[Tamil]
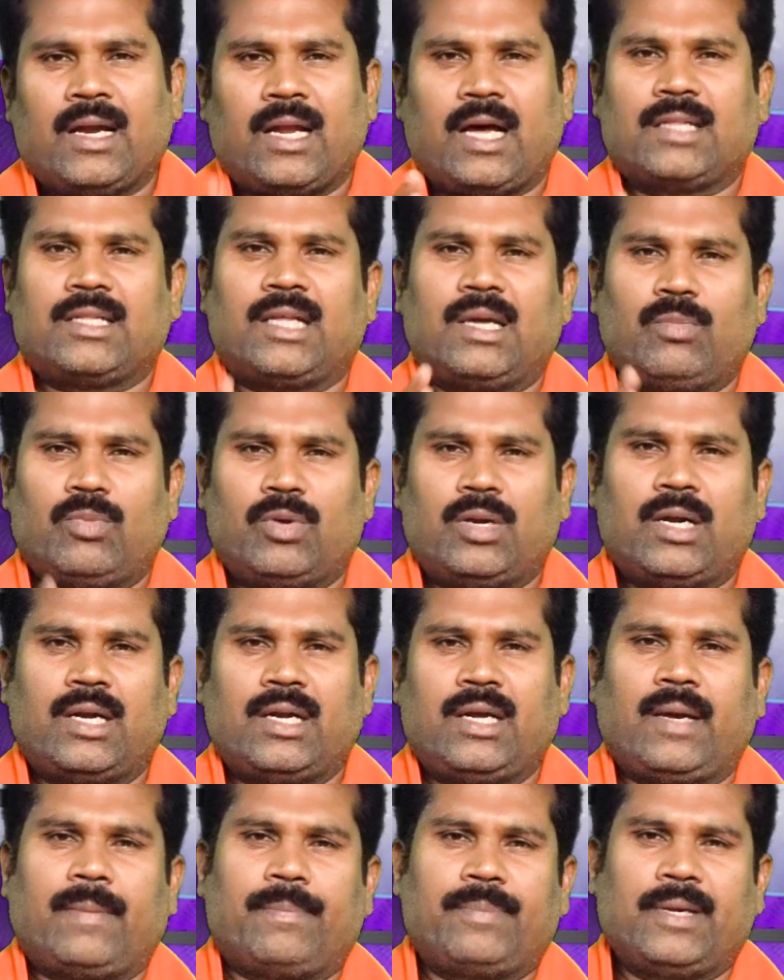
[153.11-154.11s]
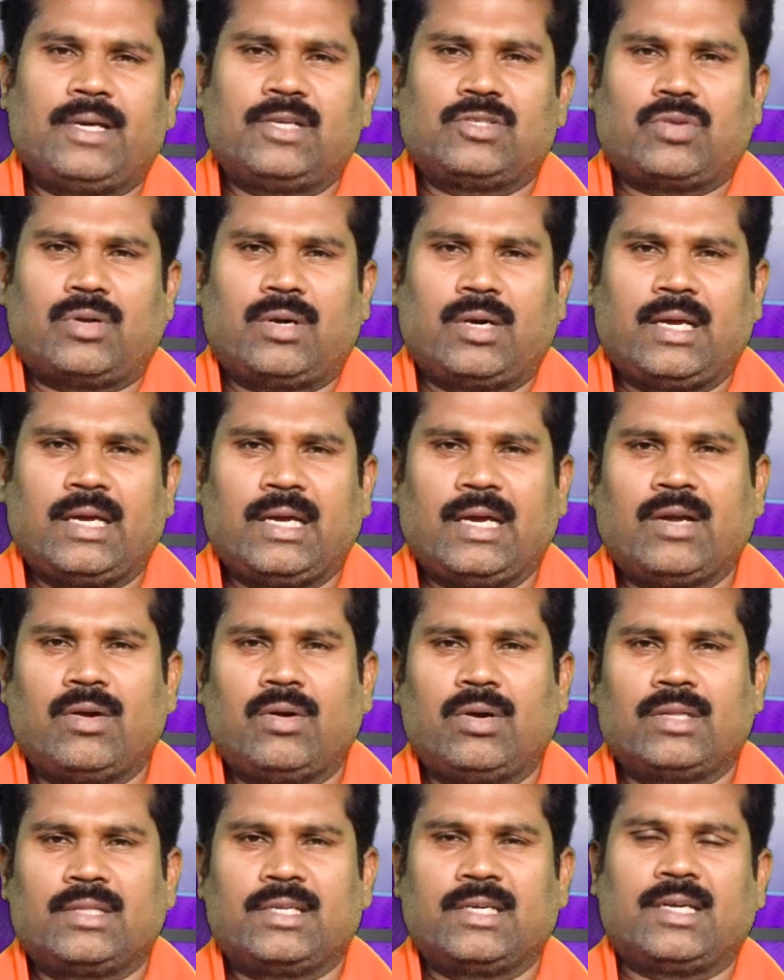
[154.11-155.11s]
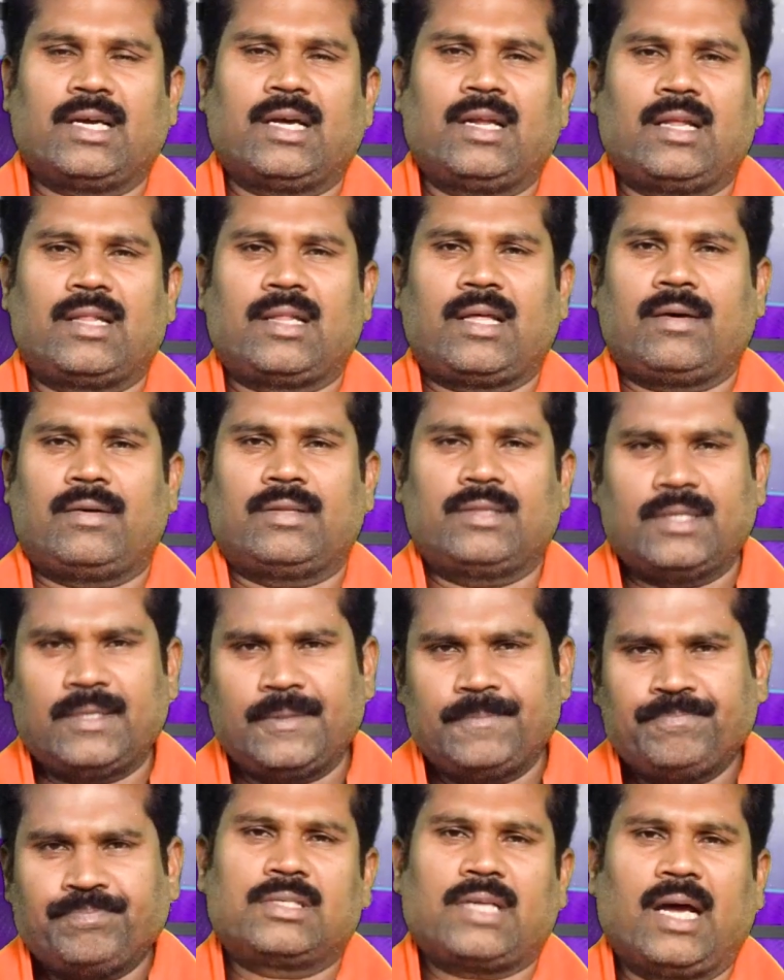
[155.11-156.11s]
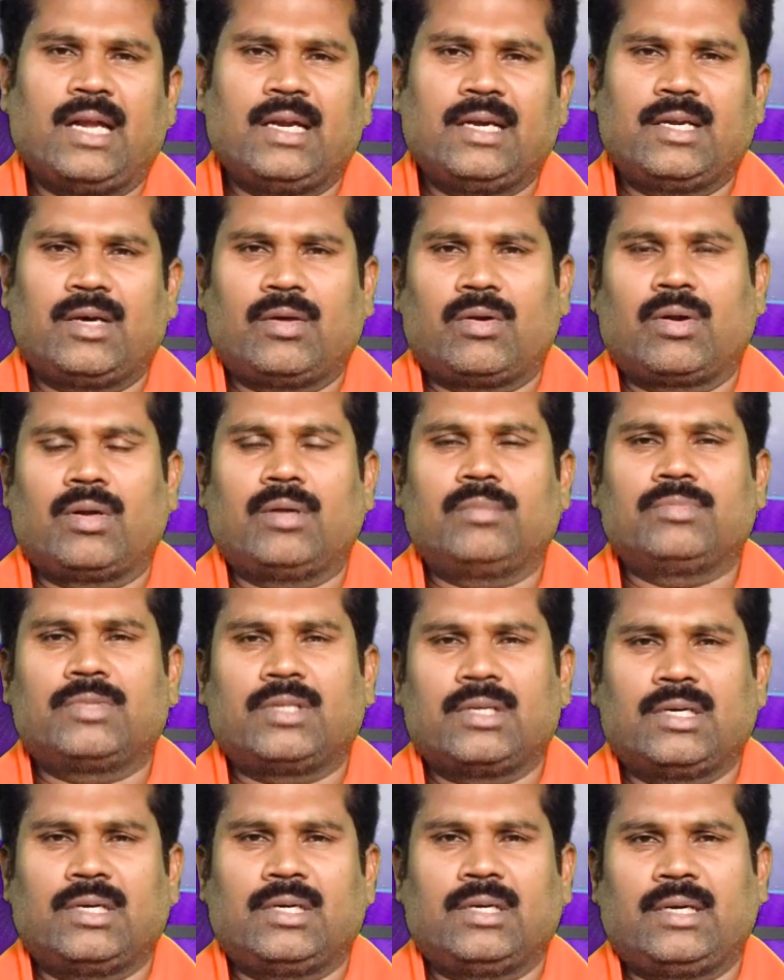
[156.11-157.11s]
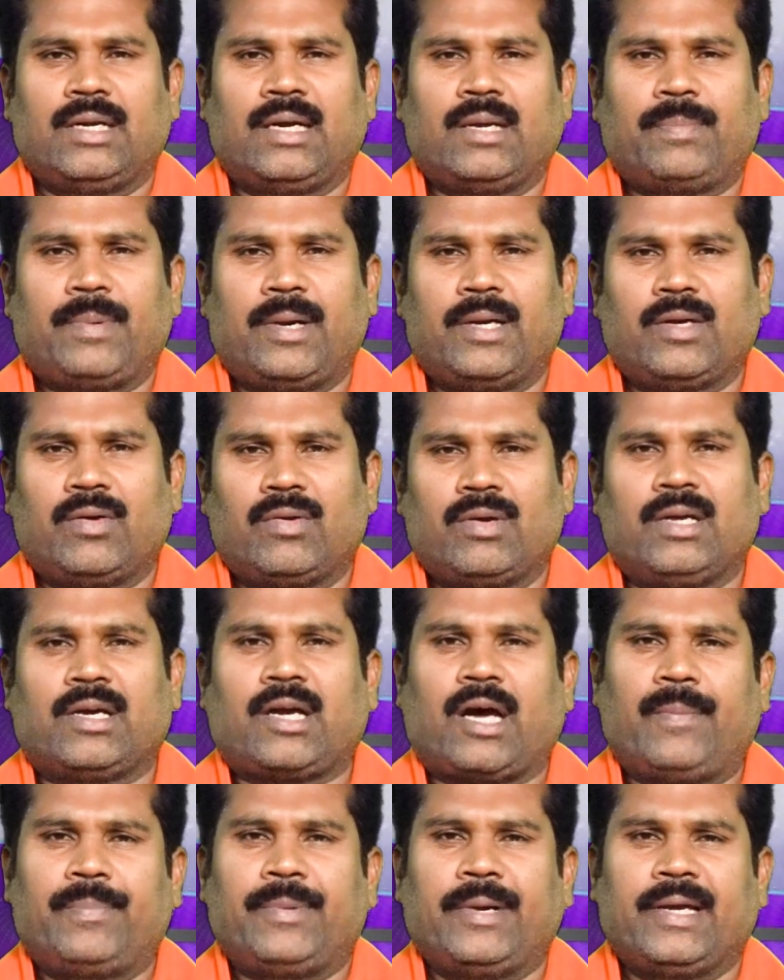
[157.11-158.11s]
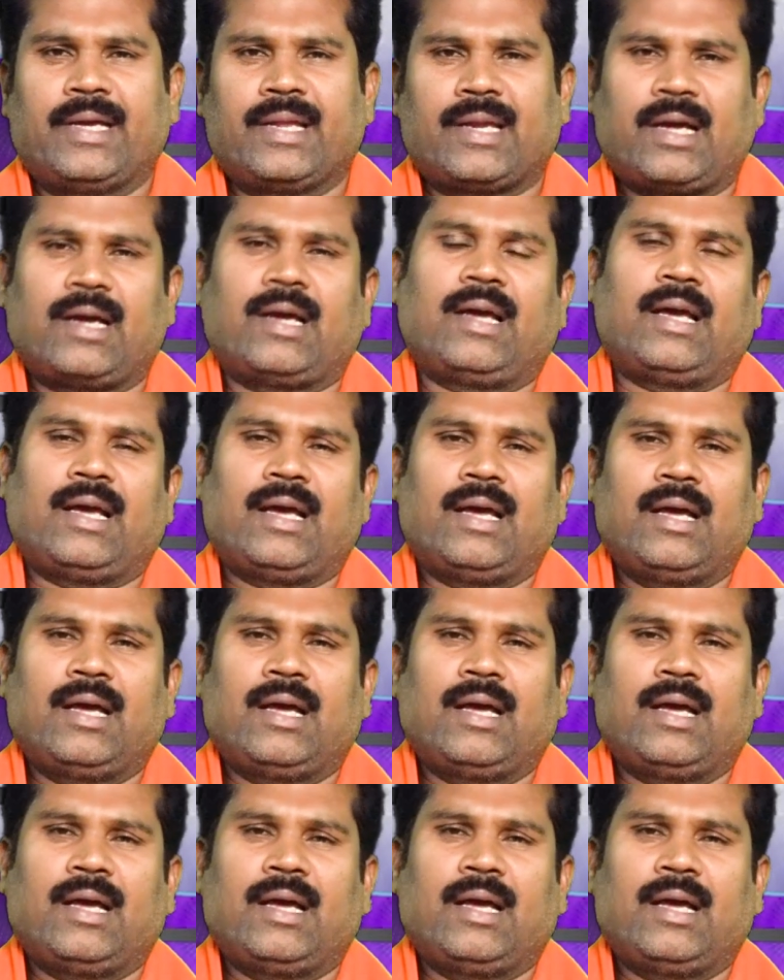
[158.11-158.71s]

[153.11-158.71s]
நான் தான் முன்னாடி அப்பயே சொன்னேன் எங்களுடைய திட்டங்களை தான் வந்து ஸ்டாலின் அவர்களும் திரு எடப்பாடி அவர்களும் காப்பி அடிக்கிறாங்க